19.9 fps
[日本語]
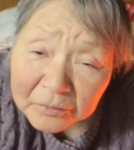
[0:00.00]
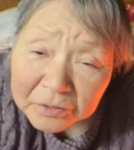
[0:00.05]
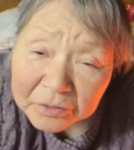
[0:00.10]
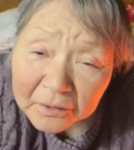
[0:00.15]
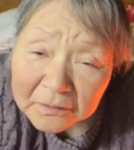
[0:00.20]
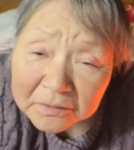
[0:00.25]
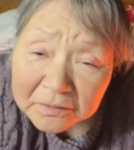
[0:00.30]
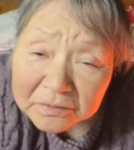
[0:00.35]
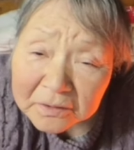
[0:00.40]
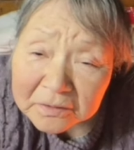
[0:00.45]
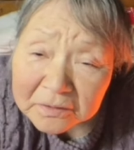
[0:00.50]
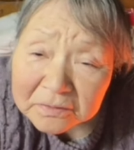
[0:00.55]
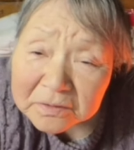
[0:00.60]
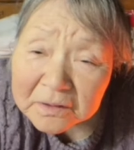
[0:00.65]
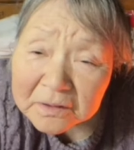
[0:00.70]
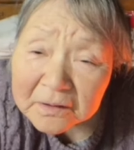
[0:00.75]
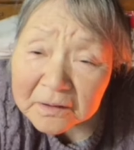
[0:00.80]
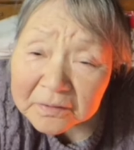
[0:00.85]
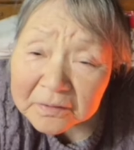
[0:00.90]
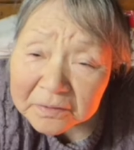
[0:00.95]
おたら
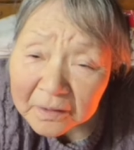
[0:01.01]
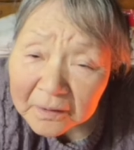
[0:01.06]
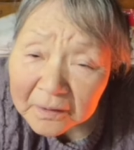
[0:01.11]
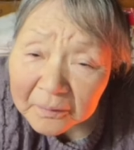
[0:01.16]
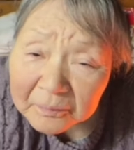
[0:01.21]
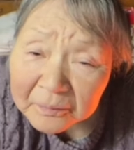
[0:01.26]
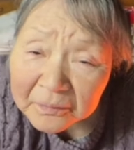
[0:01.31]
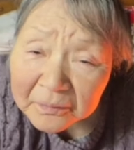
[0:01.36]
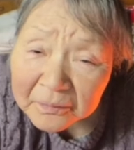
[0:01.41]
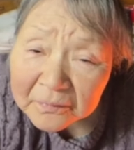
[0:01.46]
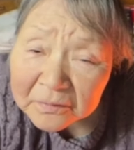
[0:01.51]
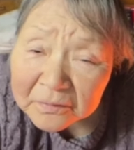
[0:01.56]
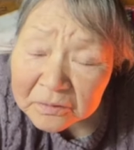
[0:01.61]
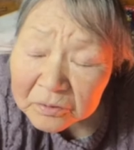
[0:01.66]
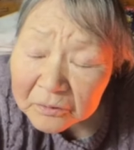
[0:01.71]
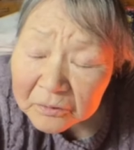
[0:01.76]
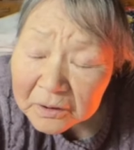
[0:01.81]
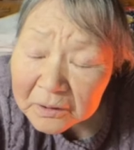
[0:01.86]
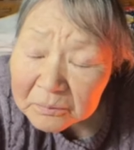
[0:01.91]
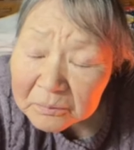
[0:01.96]
先生がさ
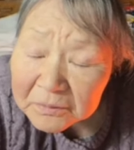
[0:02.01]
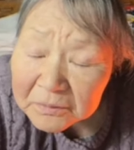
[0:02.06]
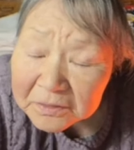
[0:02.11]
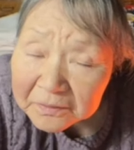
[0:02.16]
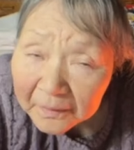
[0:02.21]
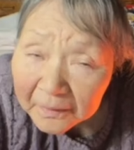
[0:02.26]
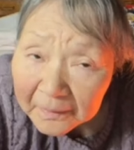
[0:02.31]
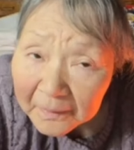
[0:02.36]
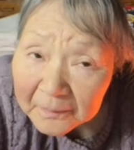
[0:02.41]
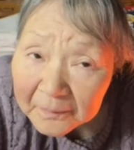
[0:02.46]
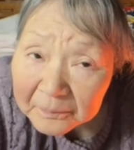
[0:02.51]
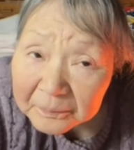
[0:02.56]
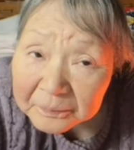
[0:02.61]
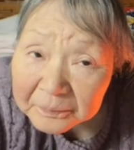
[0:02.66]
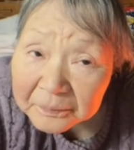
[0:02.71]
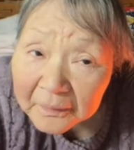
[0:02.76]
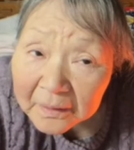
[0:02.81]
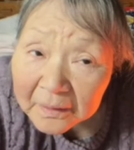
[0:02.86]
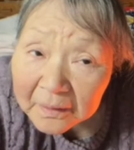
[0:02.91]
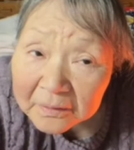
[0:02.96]
それ見て、
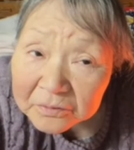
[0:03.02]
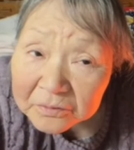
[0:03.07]
うん、